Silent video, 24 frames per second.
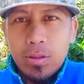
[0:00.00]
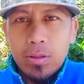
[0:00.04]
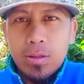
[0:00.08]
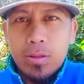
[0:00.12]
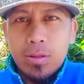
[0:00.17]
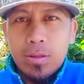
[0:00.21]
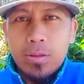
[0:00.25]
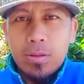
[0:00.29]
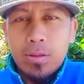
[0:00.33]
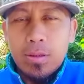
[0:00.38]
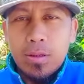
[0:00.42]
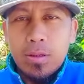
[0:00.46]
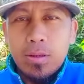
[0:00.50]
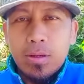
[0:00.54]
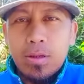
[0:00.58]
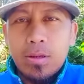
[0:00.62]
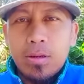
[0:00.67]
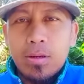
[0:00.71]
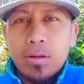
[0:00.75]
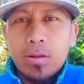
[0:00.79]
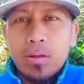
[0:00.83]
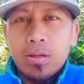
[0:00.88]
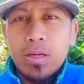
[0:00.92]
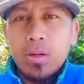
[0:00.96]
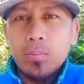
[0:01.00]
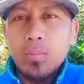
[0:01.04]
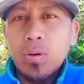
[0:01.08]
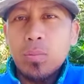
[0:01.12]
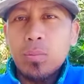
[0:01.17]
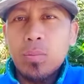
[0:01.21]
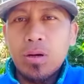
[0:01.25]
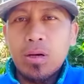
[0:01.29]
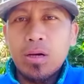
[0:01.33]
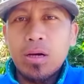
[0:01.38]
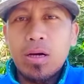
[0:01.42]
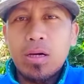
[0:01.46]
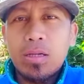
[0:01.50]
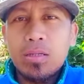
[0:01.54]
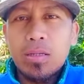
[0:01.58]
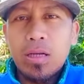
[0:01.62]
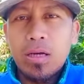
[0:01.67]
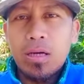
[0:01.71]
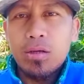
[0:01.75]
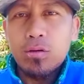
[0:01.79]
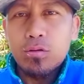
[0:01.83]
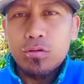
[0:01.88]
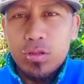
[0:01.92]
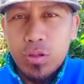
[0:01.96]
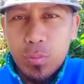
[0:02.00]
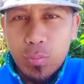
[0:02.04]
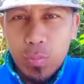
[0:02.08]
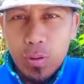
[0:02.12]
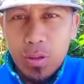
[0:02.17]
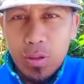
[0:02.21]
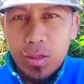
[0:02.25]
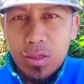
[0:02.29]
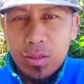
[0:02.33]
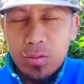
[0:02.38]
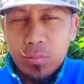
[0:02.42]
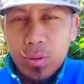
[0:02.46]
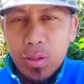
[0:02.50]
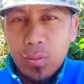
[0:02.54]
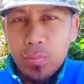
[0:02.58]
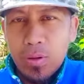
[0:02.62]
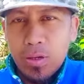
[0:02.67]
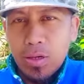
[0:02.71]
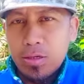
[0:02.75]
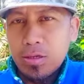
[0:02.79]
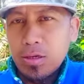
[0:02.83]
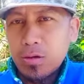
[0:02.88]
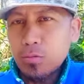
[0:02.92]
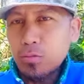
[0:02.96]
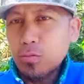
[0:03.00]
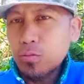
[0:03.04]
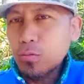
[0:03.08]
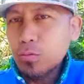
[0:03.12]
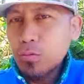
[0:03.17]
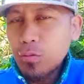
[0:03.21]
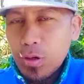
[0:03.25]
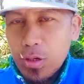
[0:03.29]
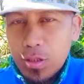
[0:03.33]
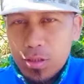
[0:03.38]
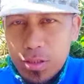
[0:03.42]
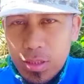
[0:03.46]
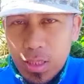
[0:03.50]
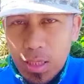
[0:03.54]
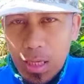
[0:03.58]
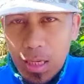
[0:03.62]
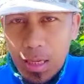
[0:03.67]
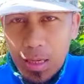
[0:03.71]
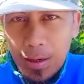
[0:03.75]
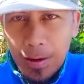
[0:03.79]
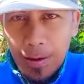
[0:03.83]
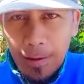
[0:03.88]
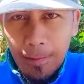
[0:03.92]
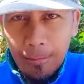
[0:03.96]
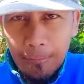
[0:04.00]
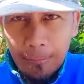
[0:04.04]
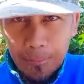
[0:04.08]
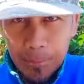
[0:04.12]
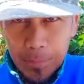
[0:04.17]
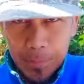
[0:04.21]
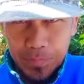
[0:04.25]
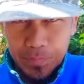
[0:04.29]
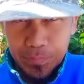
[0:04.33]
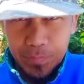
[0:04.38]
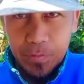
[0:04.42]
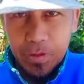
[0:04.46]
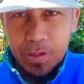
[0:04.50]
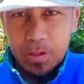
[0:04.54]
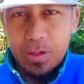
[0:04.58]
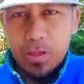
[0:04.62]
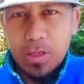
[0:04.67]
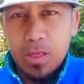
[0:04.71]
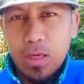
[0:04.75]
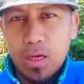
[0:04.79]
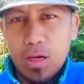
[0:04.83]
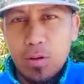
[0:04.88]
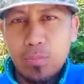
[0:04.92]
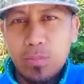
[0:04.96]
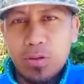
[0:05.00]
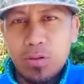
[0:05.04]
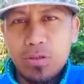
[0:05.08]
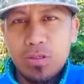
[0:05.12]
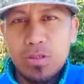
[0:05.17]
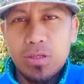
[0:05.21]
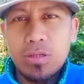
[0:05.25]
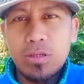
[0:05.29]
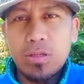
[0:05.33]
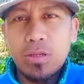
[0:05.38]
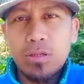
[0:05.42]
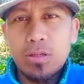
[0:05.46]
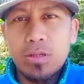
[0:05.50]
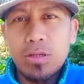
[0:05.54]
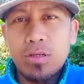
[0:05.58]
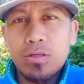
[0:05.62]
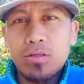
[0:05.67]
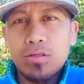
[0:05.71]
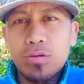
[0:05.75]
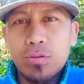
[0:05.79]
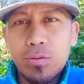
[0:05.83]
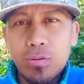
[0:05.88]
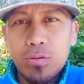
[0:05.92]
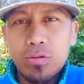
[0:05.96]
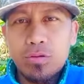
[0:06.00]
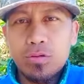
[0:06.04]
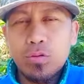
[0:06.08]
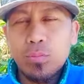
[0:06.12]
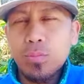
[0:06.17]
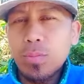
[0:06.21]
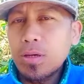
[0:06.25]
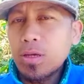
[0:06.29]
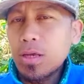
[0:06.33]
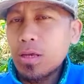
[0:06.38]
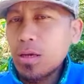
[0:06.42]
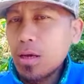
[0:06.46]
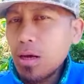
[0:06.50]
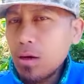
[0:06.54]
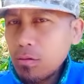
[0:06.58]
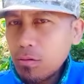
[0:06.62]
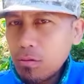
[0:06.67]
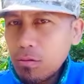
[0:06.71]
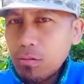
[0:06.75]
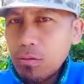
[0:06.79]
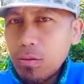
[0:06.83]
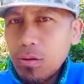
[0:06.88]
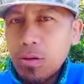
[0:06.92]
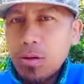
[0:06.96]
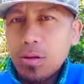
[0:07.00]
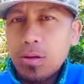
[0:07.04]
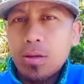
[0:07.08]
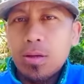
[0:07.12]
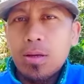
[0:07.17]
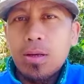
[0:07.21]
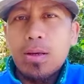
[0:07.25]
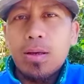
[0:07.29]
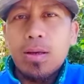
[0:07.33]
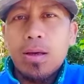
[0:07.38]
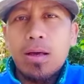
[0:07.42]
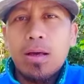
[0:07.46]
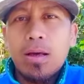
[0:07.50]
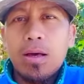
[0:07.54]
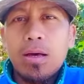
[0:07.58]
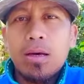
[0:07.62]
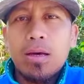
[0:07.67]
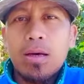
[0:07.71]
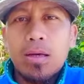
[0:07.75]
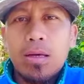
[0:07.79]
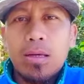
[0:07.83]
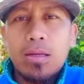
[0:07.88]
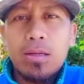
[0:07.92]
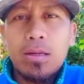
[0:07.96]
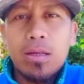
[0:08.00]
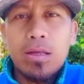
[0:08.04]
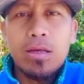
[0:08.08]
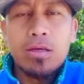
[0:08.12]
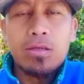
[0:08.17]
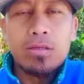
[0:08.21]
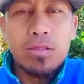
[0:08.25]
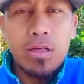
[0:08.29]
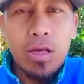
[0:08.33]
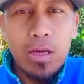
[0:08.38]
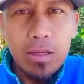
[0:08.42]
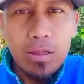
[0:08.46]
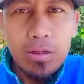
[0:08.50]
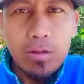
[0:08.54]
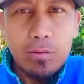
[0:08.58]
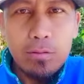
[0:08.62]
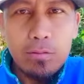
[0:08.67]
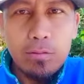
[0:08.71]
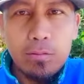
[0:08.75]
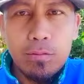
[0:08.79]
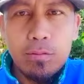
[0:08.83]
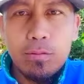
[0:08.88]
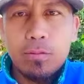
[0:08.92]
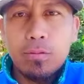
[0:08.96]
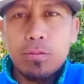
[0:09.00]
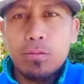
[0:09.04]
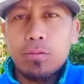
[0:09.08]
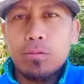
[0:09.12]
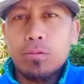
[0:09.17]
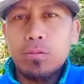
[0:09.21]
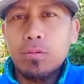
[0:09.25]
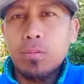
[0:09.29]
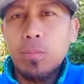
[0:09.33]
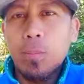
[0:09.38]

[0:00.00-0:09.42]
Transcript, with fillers: na namamangha tayo sapagkat may mga nakukuha silang Yamashita treasure. So maging ako ay na-excite o